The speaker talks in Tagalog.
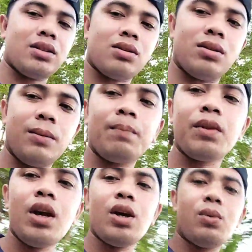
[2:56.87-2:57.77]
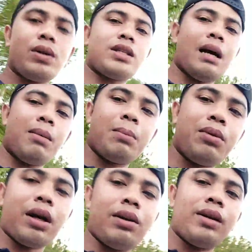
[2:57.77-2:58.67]
So, mas lamang
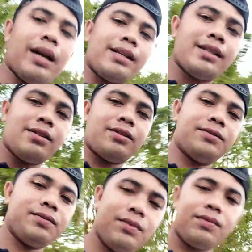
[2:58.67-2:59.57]
po kayo guys.